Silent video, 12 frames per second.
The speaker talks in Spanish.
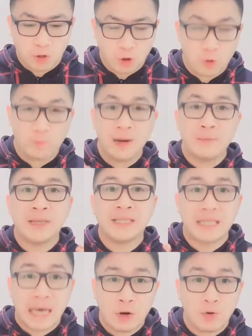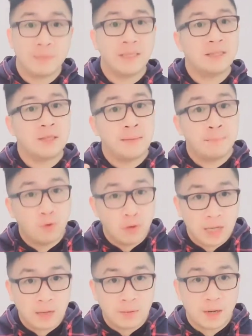quiero complementarlo en mi tiempo
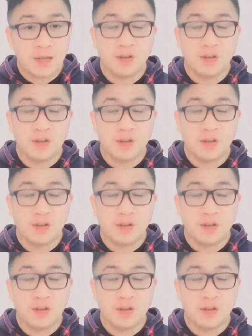libre,